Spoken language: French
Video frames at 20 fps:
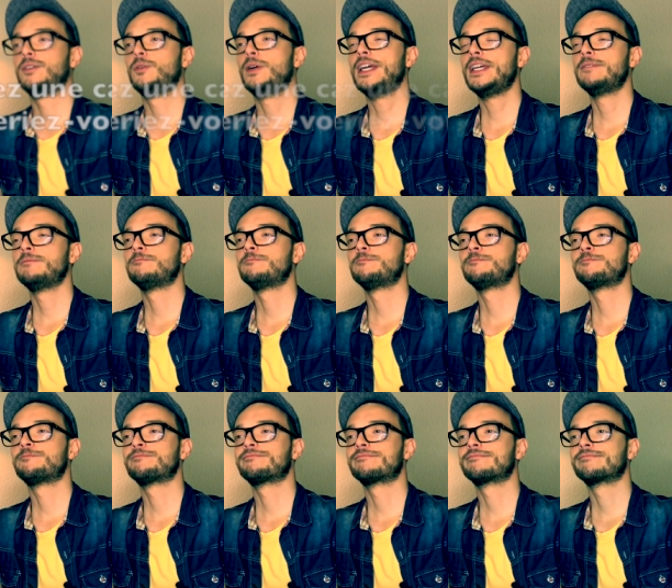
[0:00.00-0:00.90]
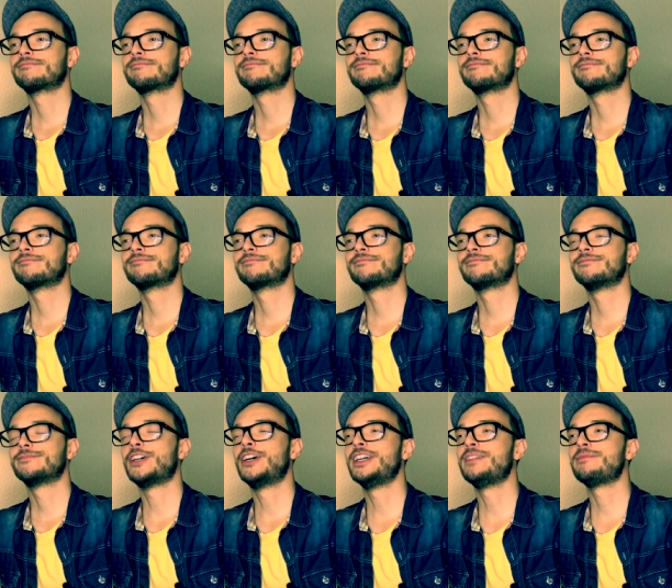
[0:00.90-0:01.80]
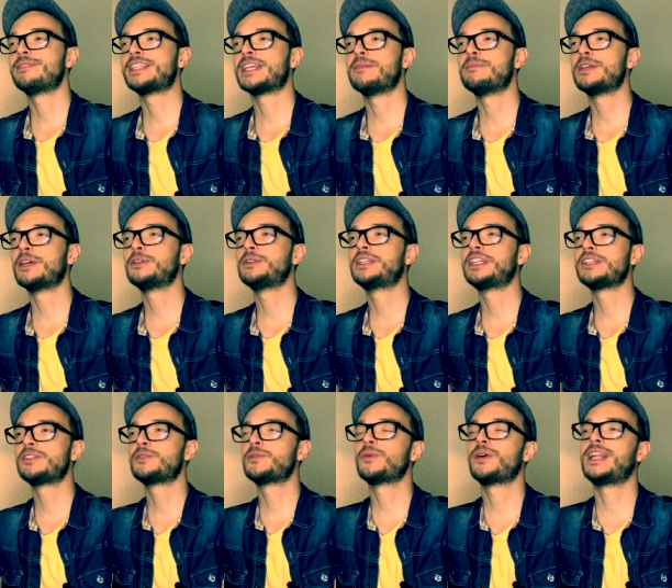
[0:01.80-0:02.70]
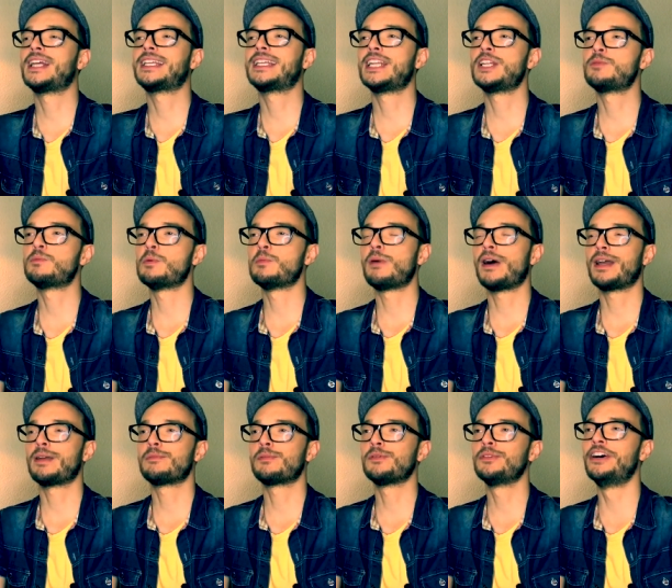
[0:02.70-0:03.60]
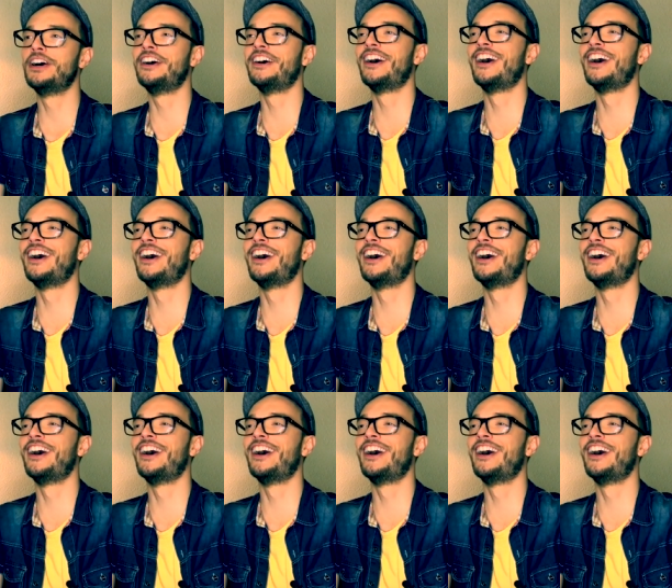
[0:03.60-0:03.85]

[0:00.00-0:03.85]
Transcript: Ouais. Ouais, s'il y a bien une question à laquelle je ne peux pas répondre,